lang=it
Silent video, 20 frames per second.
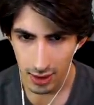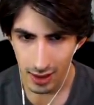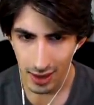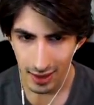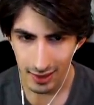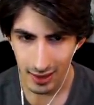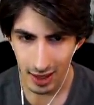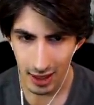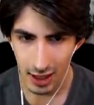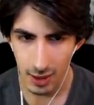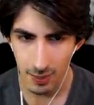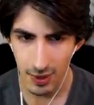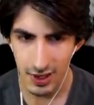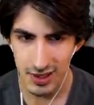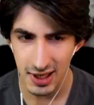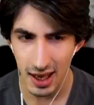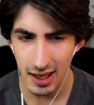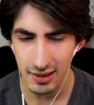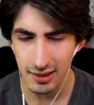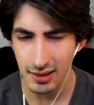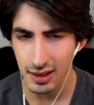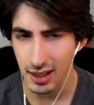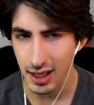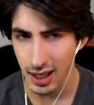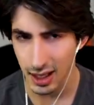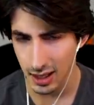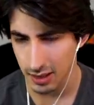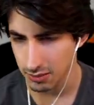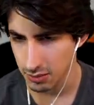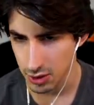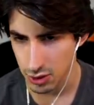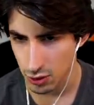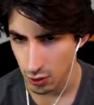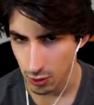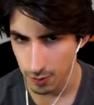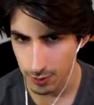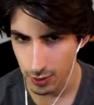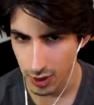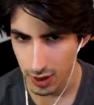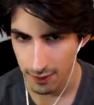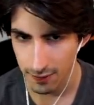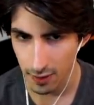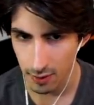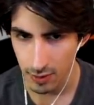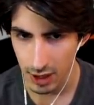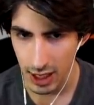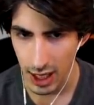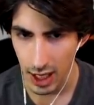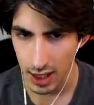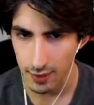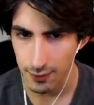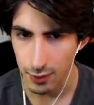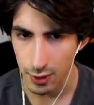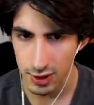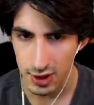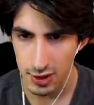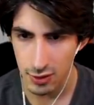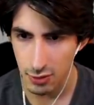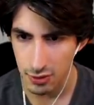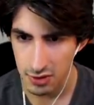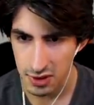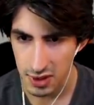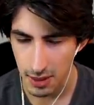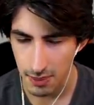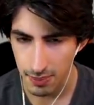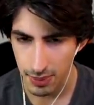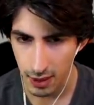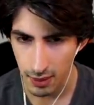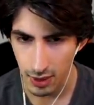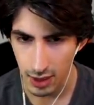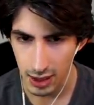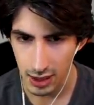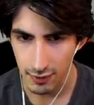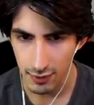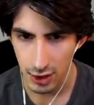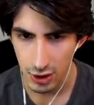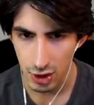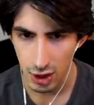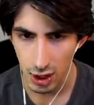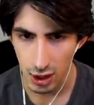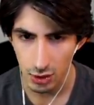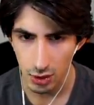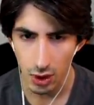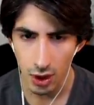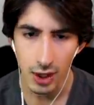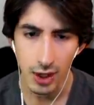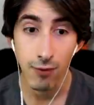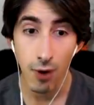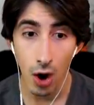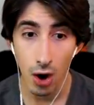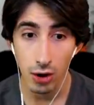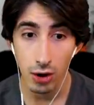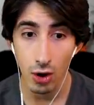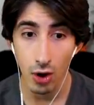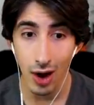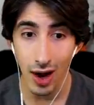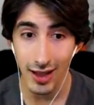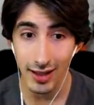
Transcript: Gli attacchi pesanti che mi sono più che familiari, forse sono sempre quelli di Vegito. Voglio